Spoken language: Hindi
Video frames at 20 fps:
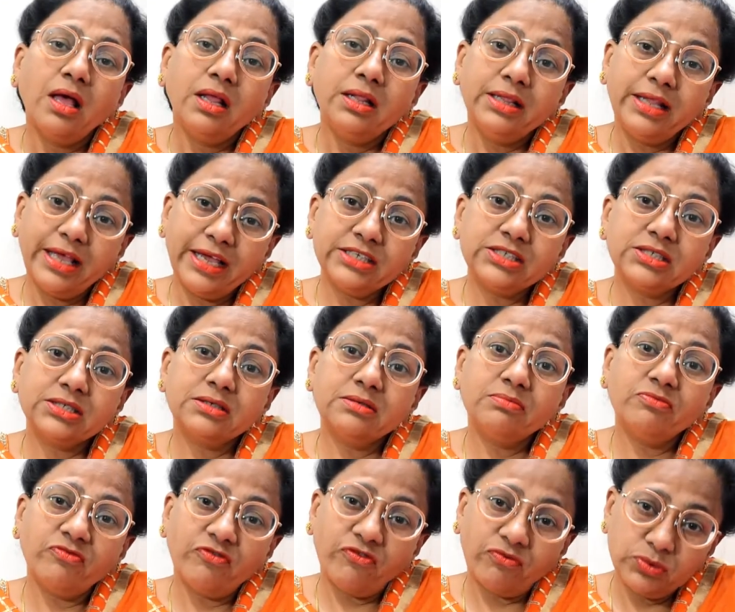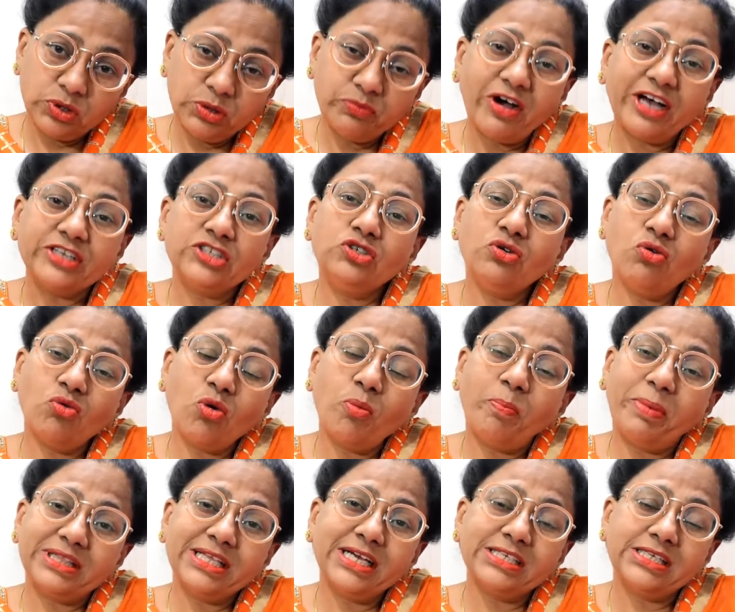देश वासियों को
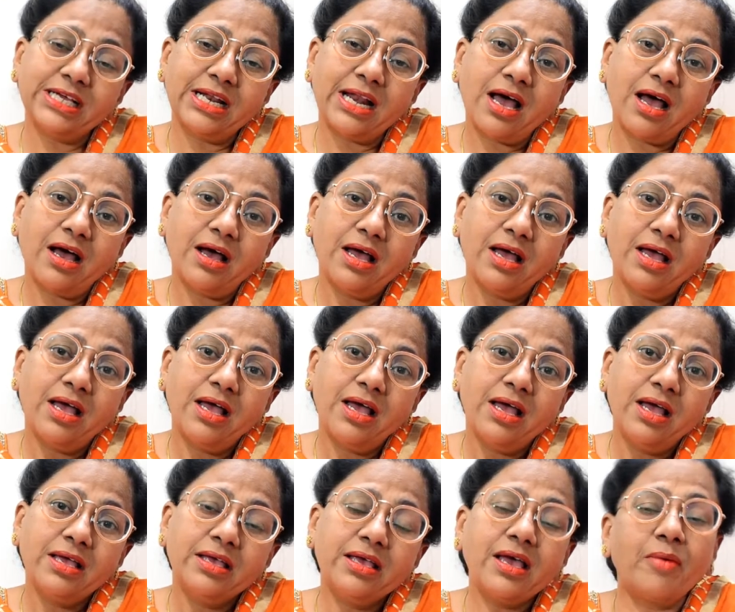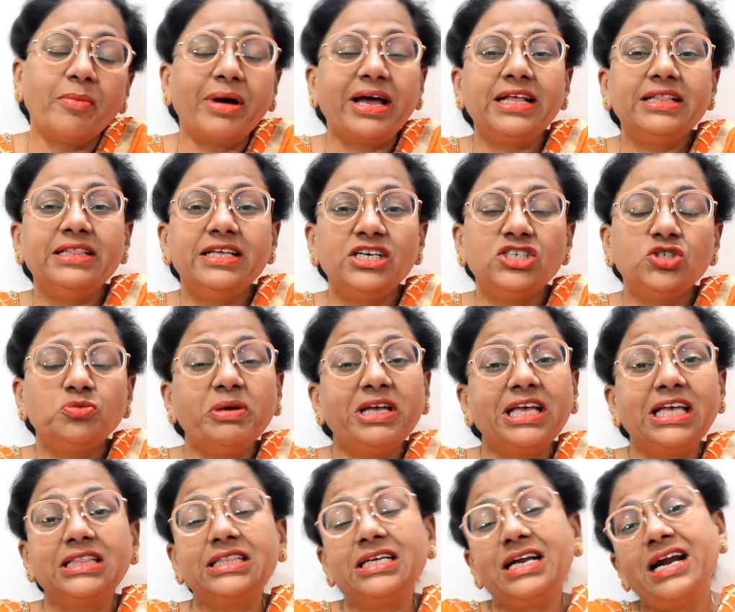पता चला कि हमारे देश में
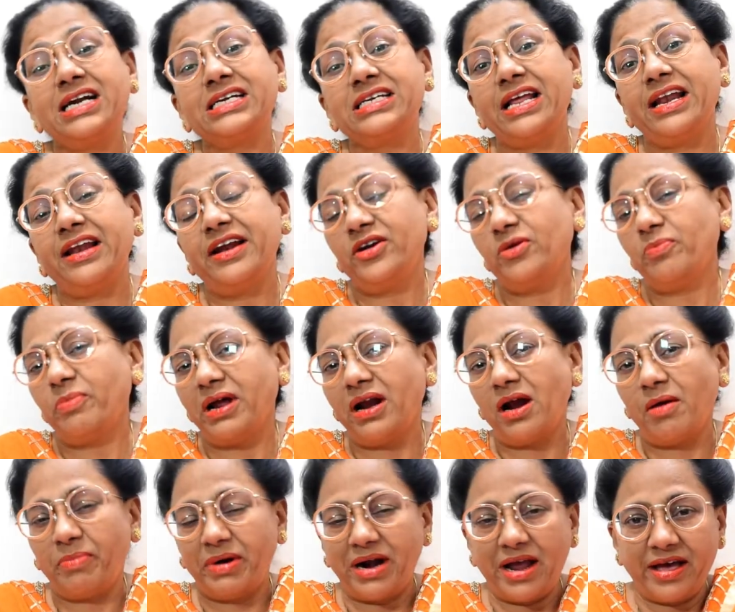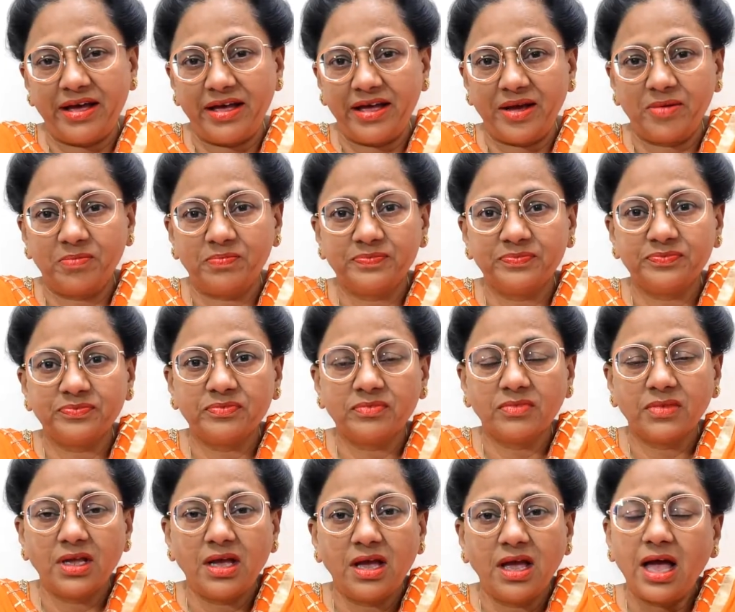कितना टैलेंट भरा पड़ा है
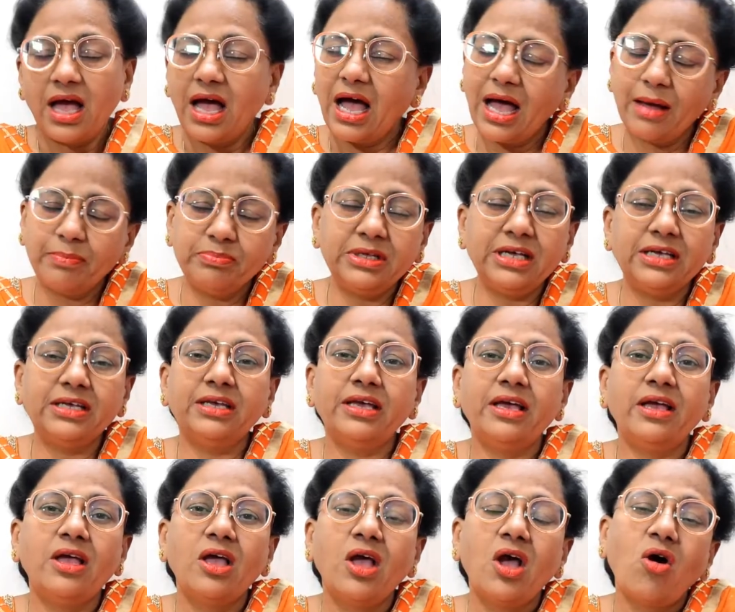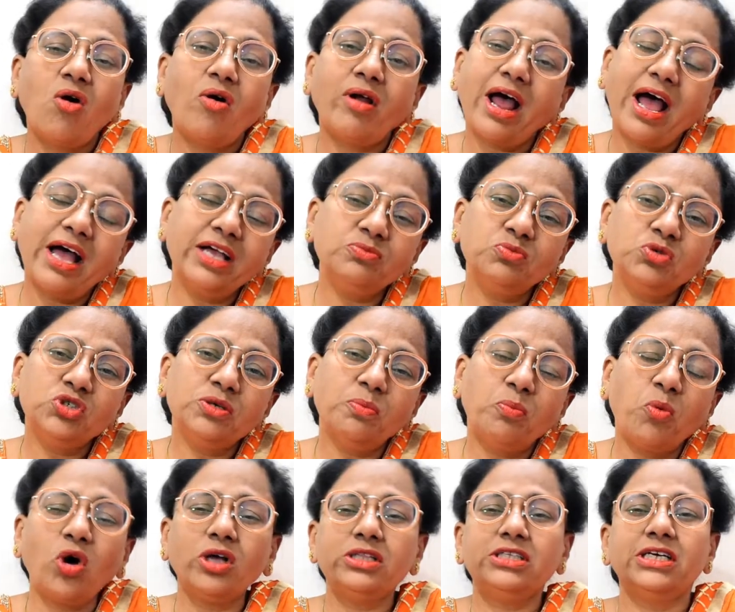आप देखिए और आज मुझे
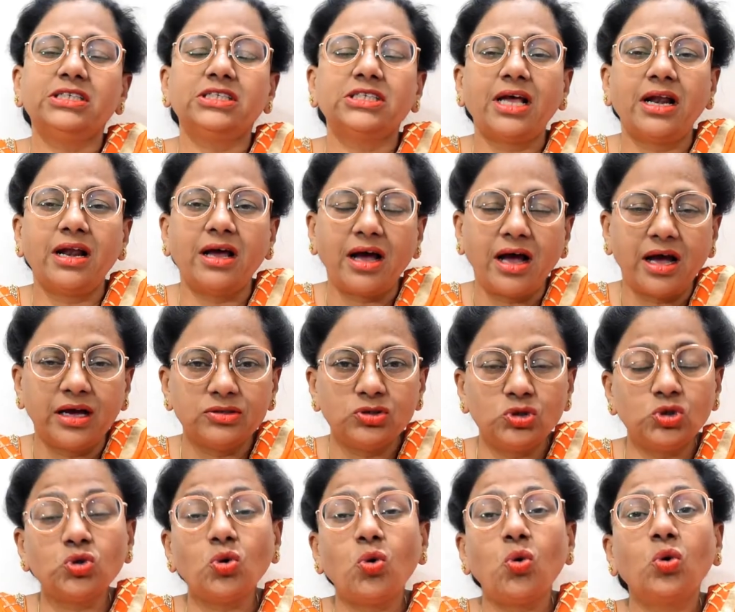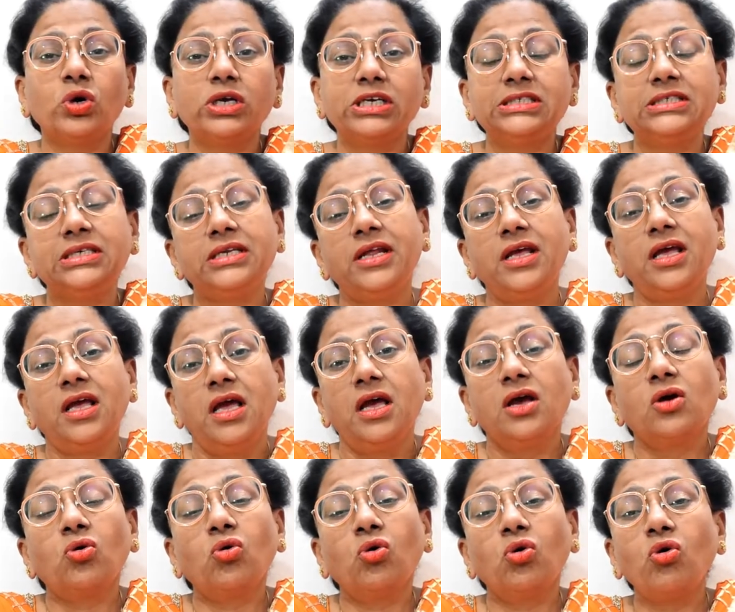बहुत ही अच्छा लगा जो किसी ने
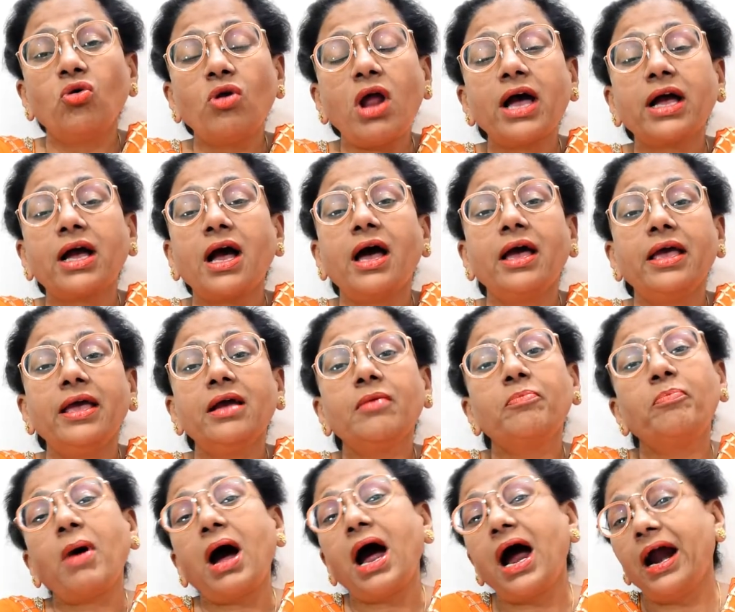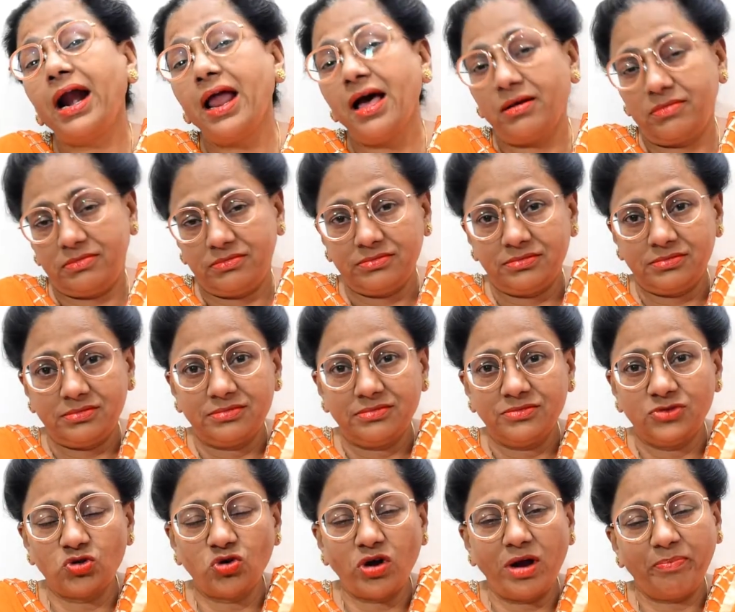कोरोना का एक पहाड़ा
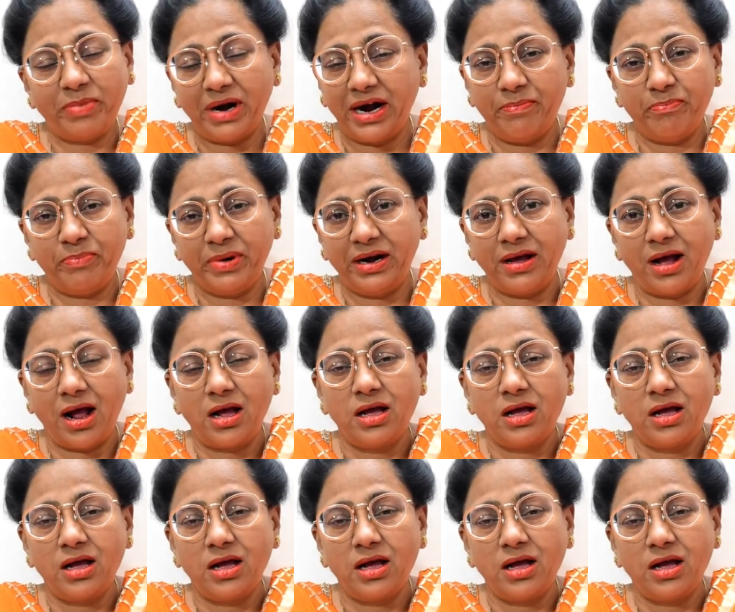जो है पाठ पढ़ा